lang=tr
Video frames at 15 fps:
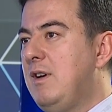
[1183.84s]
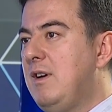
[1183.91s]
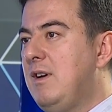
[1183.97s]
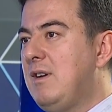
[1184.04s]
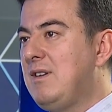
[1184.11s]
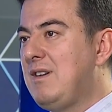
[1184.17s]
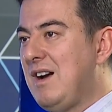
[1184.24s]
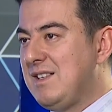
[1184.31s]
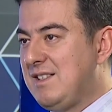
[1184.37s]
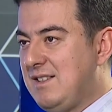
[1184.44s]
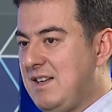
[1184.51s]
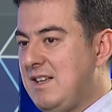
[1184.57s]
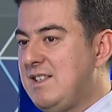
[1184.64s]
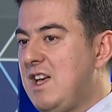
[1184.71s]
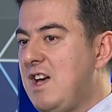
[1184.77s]
e,
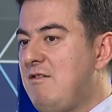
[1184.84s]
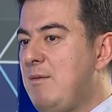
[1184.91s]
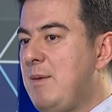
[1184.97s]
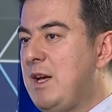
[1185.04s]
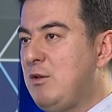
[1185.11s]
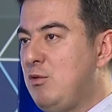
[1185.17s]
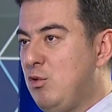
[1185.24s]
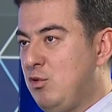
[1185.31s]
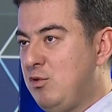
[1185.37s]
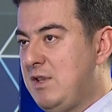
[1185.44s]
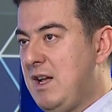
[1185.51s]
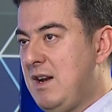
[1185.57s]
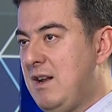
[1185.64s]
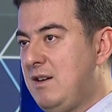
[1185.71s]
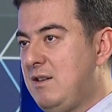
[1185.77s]
gaz rezervi
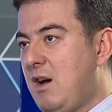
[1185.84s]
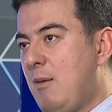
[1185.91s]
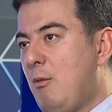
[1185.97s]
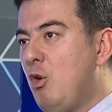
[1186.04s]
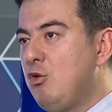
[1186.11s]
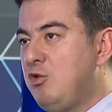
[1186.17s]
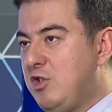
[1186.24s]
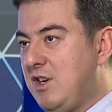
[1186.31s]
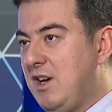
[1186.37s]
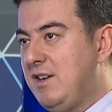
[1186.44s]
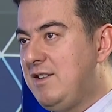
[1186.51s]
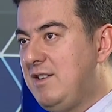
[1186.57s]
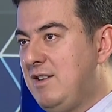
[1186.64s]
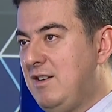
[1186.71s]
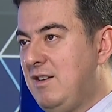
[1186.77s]
bekliyoruz derler ama 10
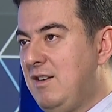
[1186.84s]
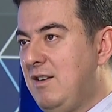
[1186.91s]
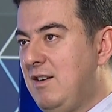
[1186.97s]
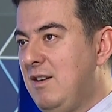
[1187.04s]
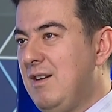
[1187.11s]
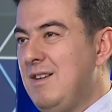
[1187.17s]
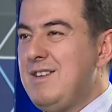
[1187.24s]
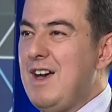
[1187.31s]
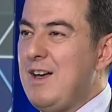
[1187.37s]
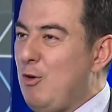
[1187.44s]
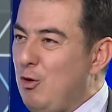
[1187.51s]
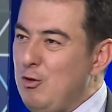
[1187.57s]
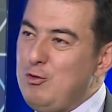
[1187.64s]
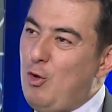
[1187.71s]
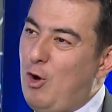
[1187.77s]
çıkar. Yani
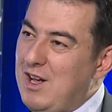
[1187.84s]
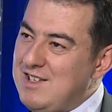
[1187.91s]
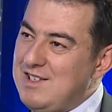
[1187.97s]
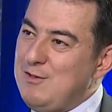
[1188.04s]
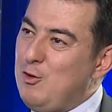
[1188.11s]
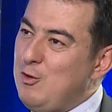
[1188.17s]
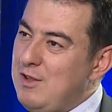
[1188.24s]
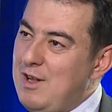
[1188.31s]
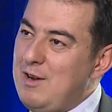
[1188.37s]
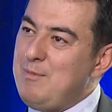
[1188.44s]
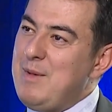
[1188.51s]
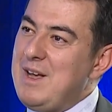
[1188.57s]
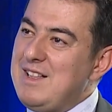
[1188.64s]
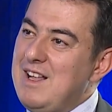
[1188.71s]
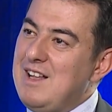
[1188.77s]
on, aslında
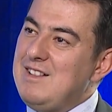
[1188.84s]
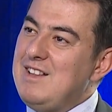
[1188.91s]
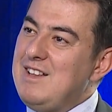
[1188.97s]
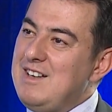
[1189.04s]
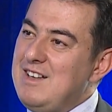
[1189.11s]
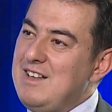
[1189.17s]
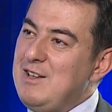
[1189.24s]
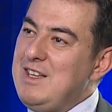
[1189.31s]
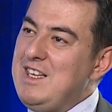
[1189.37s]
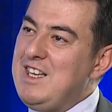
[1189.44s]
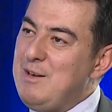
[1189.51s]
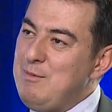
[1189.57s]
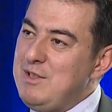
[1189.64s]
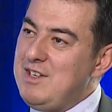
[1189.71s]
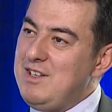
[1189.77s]
onların beklentileri
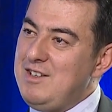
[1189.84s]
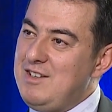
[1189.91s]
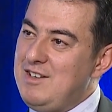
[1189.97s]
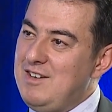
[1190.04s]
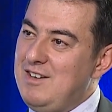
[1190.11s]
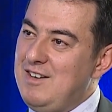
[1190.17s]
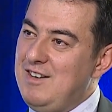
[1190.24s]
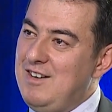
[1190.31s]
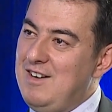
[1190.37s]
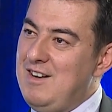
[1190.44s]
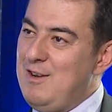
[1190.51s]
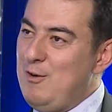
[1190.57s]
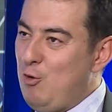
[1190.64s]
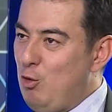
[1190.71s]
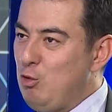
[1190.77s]
20'dir.
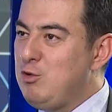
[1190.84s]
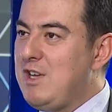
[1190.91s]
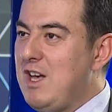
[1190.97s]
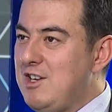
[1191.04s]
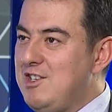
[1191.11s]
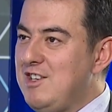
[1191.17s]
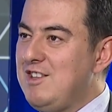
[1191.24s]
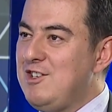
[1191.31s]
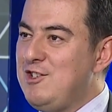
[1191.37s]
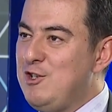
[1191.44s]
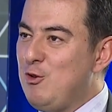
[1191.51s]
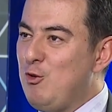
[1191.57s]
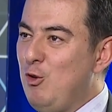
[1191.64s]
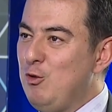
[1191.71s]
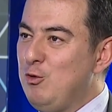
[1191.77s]
Onu
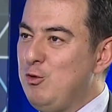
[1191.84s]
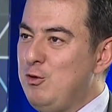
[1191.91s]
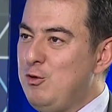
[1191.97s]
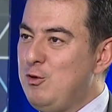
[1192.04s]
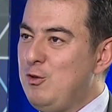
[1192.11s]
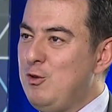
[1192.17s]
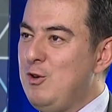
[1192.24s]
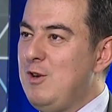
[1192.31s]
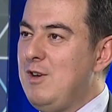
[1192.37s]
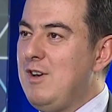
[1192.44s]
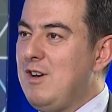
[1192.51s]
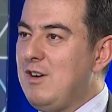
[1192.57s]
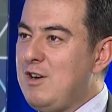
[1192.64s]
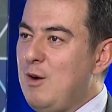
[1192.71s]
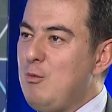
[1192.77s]
gerçekleşecek 10'dur.
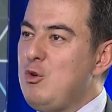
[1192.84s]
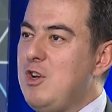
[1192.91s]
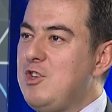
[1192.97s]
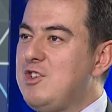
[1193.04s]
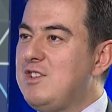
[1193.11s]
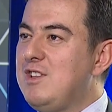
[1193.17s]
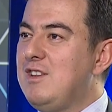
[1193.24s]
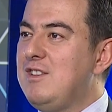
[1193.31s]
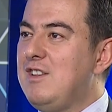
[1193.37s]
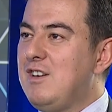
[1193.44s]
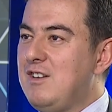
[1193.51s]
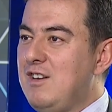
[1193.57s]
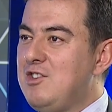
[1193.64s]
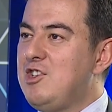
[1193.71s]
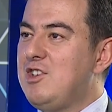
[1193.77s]
Kamuya
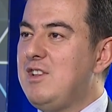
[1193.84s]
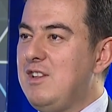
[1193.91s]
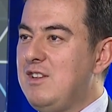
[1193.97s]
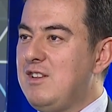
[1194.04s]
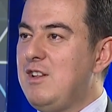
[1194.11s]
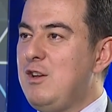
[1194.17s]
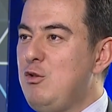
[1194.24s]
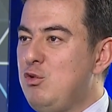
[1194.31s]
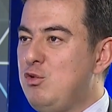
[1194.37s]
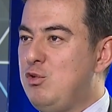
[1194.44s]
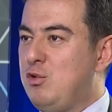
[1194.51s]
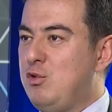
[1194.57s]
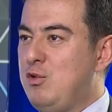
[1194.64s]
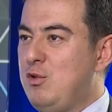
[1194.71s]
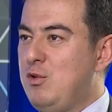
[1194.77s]
açıkladıkları, açıkladıkları
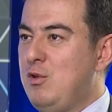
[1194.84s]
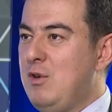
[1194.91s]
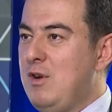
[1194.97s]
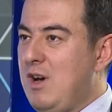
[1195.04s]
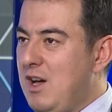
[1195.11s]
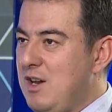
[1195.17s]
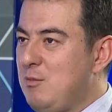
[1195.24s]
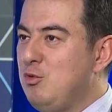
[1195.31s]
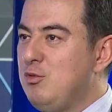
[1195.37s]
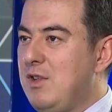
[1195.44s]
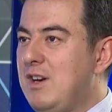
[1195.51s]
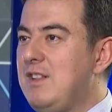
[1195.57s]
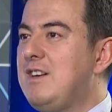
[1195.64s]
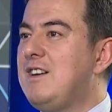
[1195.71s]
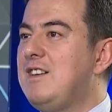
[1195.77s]
100'dür. Hani
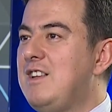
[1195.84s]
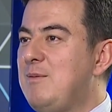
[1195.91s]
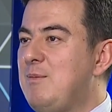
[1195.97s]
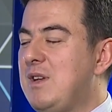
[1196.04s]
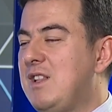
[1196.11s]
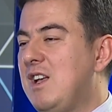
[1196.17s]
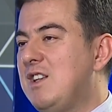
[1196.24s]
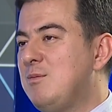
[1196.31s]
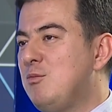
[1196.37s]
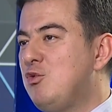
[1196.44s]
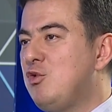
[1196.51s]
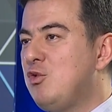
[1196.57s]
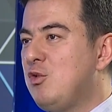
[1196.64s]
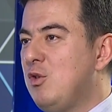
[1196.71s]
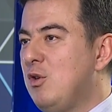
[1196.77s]
bunlara dikkat etmek o lazım. O
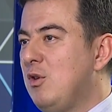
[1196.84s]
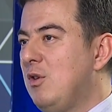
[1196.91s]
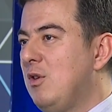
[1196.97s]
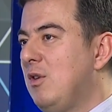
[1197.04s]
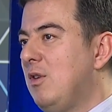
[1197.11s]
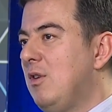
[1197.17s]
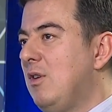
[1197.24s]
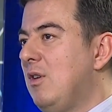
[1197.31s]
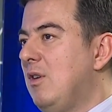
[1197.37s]
100 hisseleri